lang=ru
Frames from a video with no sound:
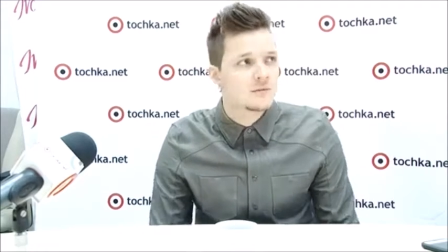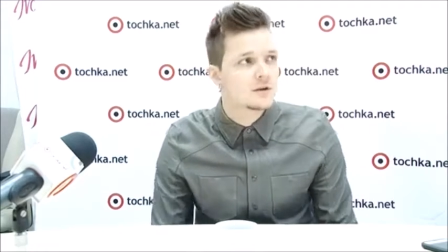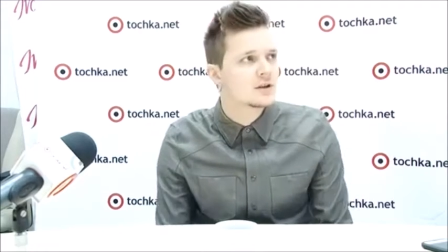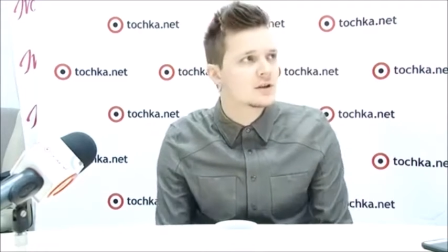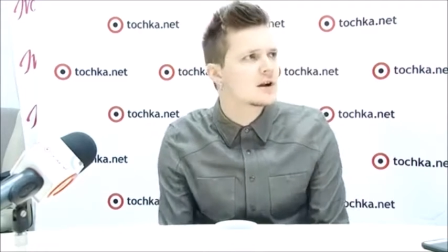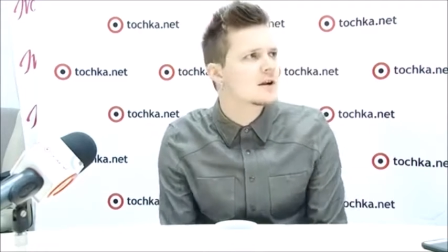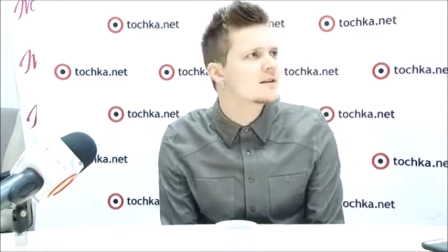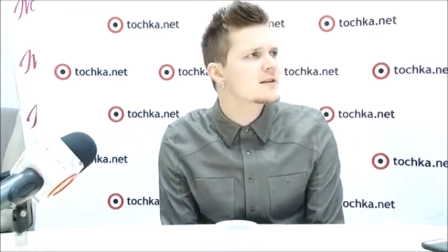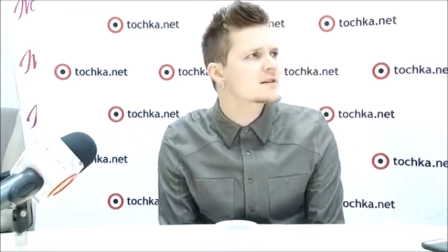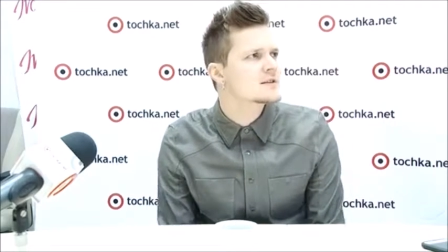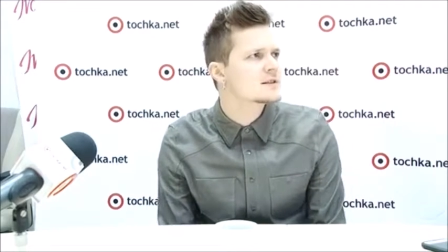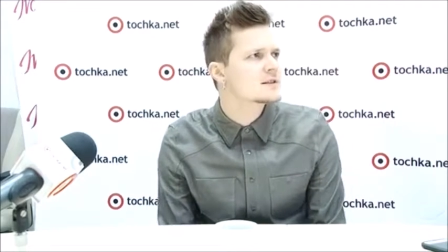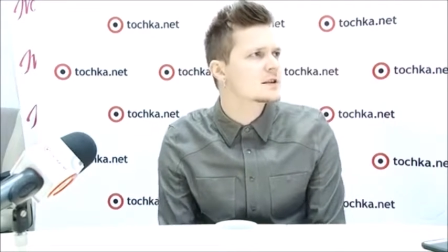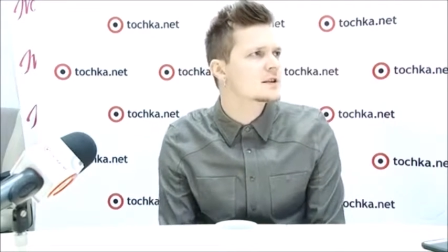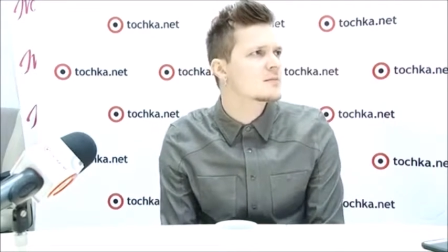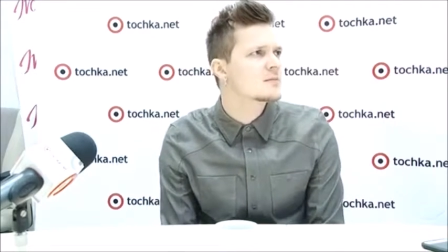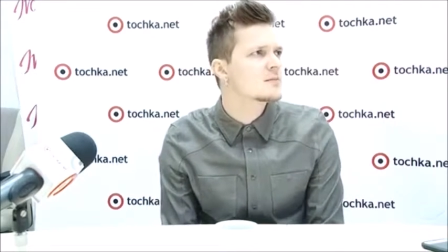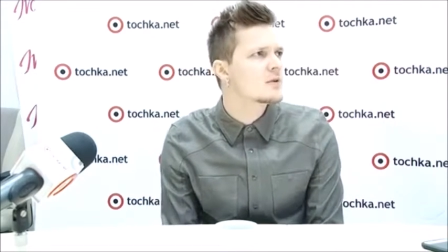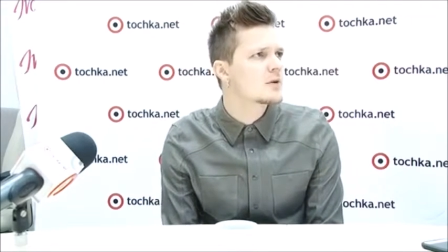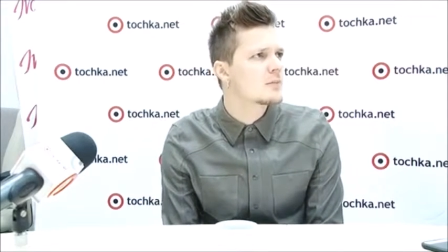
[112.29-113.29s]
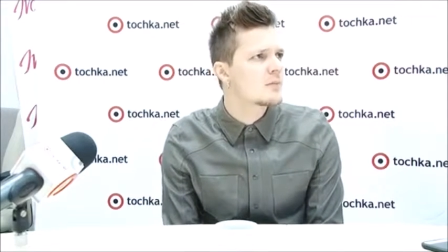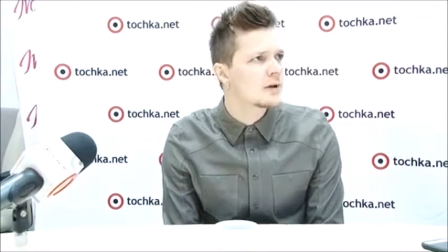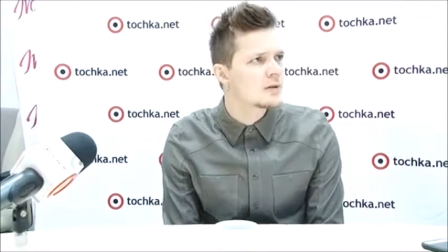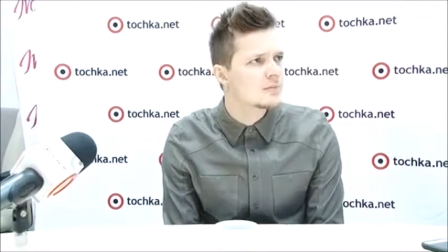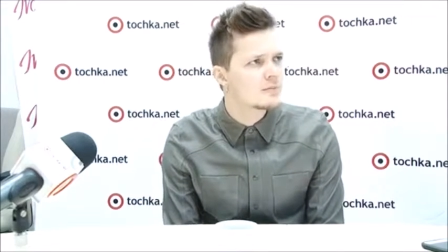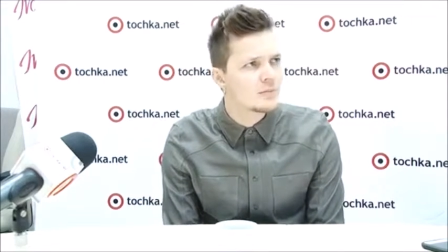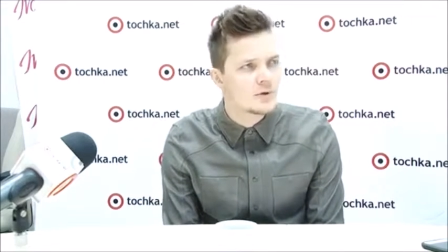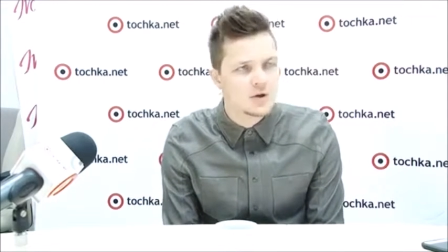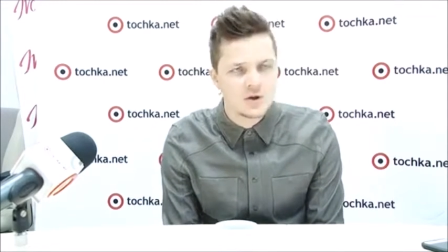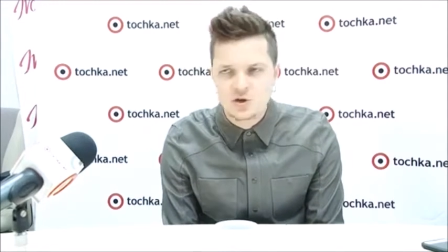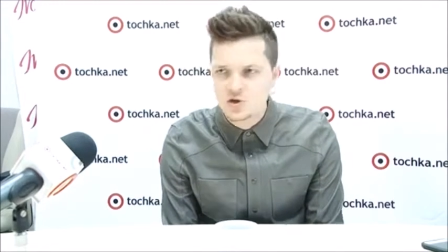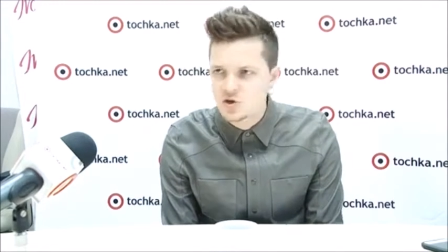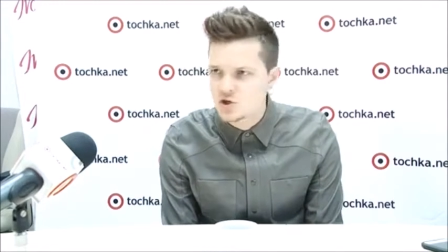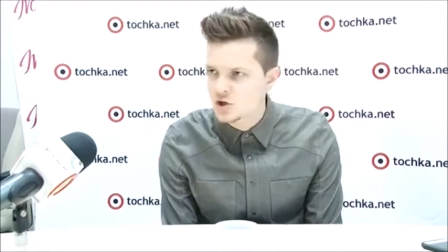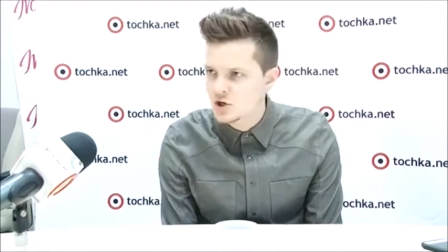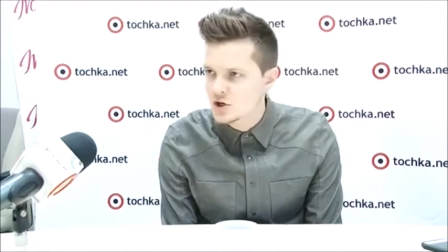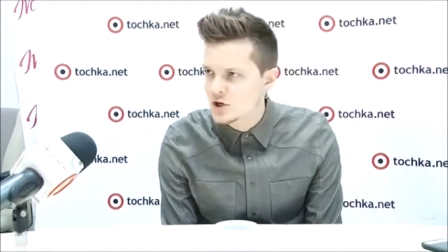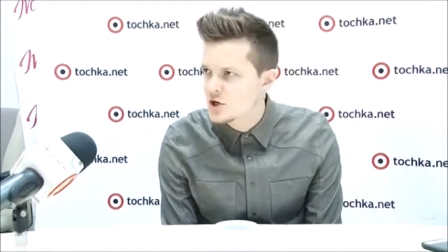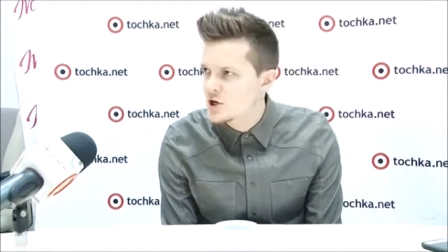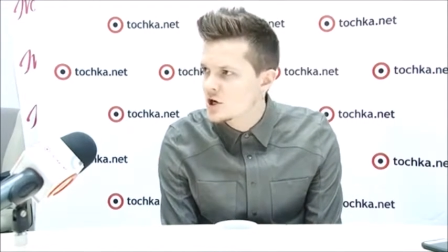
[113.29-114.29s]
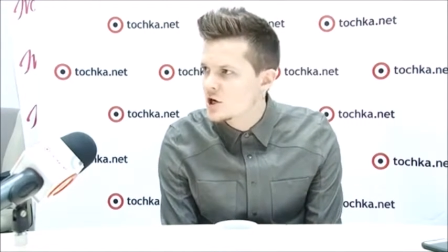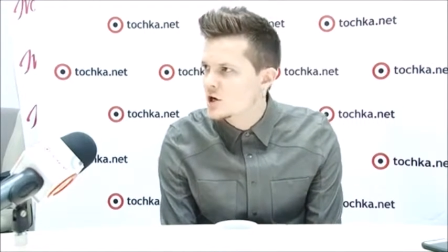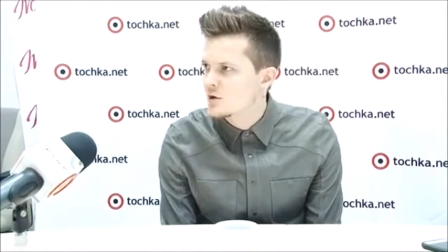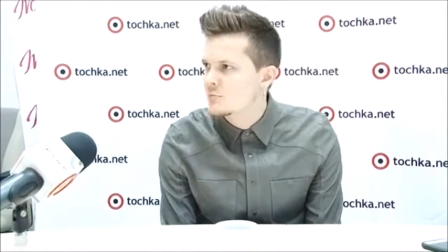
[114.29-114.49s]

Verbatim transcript: мне нравятся доберман-пинчеры,